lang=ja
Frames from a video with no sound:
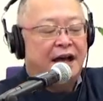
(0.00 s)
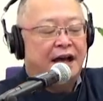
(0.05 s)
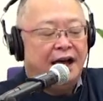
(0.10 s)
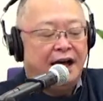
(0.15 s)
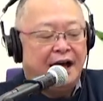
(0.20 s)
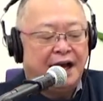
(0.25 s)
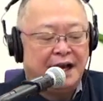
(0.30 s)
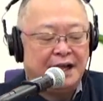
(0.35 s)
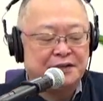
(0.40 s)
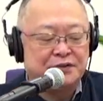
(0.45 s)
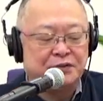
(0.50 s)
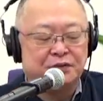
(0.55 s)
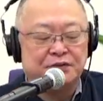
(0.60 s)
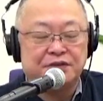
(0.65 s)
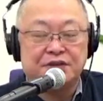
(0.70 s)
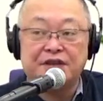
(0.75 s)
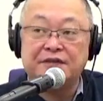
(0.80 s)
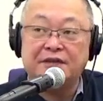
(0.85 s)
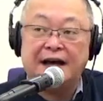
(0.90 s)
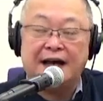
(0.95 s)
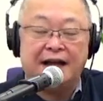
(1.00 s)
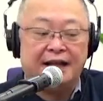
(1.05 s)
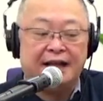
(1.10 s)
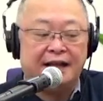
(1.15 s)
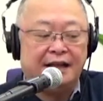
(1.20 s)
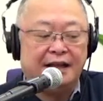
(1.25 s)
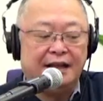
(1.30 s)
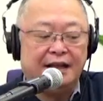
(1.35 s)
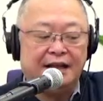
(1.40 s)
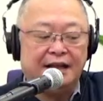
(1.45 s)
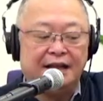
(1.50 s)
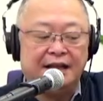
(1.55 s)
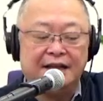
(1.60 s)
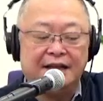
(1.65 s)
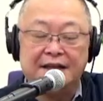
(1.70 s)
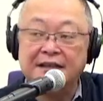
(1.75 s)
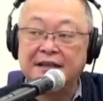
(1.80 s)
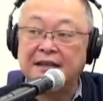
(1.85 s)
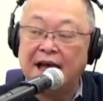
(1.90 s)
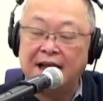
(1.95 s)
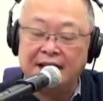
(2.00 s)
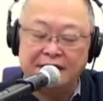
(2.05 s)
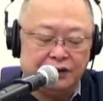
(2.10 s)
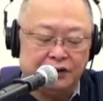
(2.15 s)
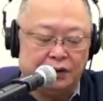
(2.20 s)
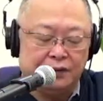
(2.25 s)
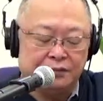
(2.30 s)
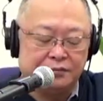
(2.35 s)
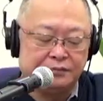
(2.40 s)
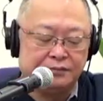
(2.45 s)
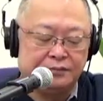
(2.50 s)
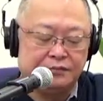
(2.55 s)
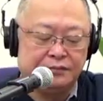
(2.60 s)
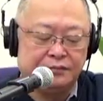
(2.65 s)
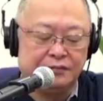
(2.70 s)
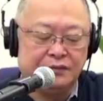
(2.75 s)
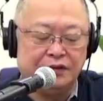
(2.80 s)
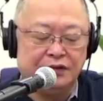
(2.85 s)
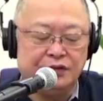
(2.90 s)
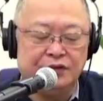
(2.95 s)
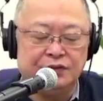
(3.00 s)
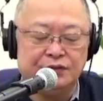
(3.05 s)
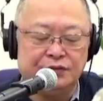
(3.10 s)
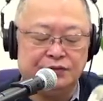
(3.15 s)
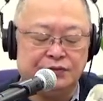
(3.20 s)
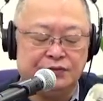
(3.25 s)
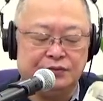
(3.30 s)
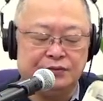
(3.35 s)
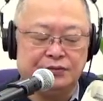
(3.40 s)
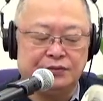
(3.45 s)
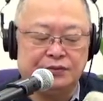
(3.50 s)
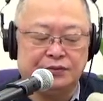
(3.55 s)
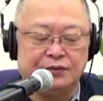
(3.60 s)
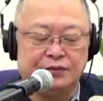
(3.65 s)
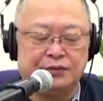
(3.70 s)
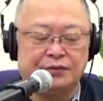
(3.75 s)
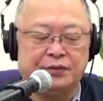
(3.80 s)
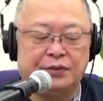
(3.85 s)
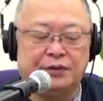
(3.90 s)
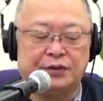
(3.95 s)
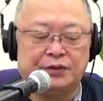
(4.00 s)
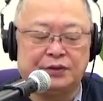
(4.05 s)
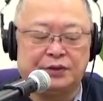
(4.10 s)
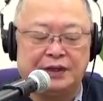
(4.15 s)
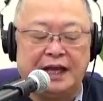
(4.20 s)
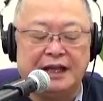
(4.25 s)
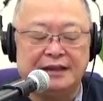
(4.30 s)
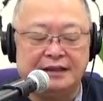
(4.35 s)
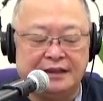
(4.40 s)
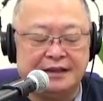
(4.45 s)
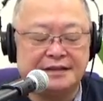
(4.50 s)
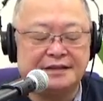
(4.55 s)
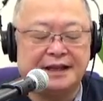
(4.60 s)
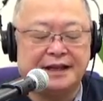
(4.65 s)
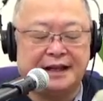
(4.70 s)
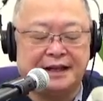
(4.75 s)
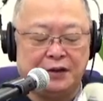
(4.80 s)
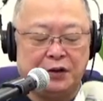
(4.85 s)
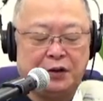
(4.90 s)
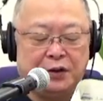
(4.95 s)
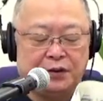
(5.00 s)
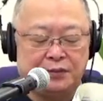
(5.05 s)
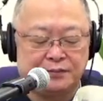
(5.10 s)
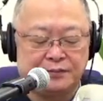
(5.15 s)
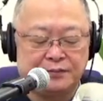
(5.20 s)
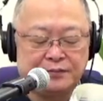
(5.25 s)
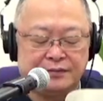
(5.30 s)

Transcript: 争う気はないということなんですけれど、